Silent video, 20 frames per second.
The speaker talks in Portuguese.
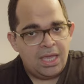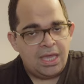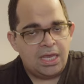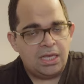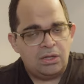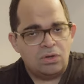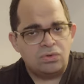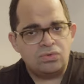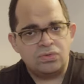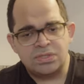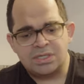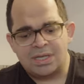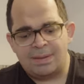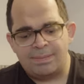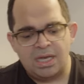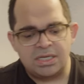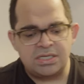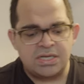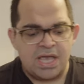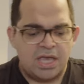Então,
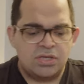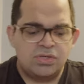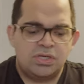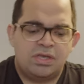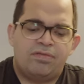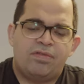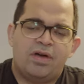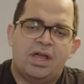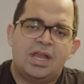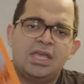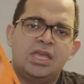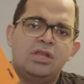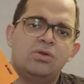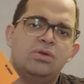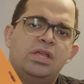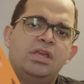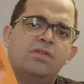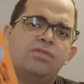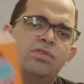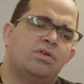justamente é isso que fala aqui no
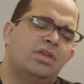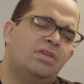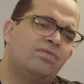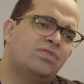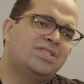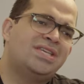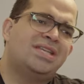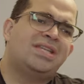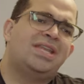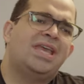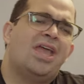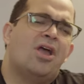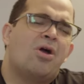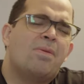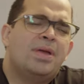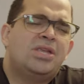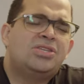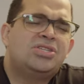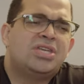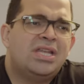livro, e você tem
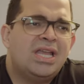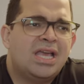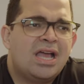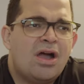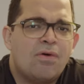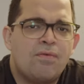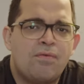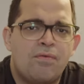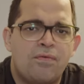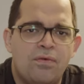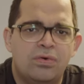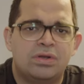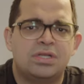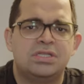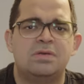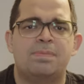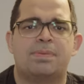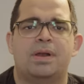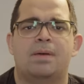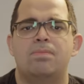realmente que ligar o
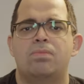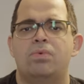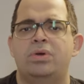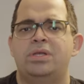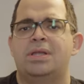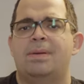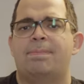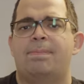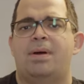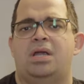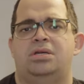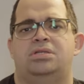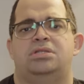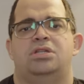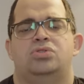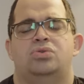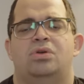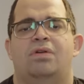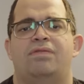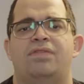foda-se para muita parte
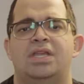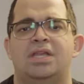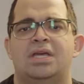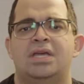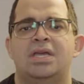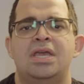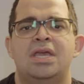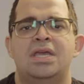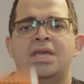na sua vida.